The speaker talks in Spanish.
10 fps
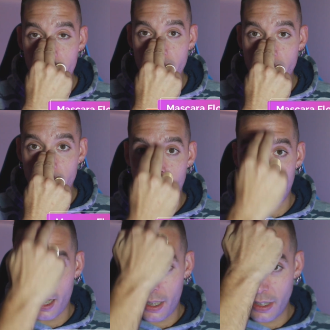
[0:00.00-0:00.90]
que
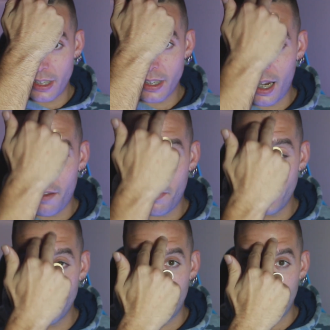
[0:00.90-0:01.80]
entra desde la
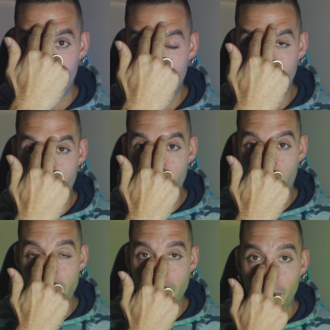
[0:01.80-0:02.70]
frente
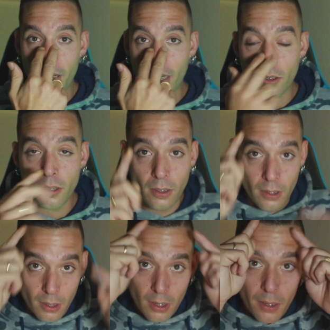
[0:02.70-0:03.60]
hasta abajo,
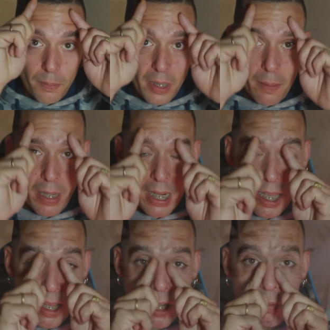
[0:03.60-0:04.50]
bien
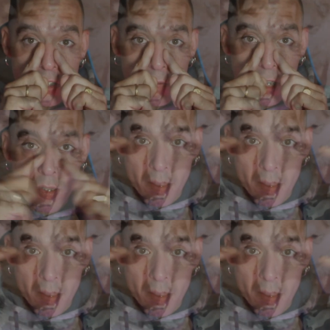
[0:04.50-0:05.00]
marcada como si fuera un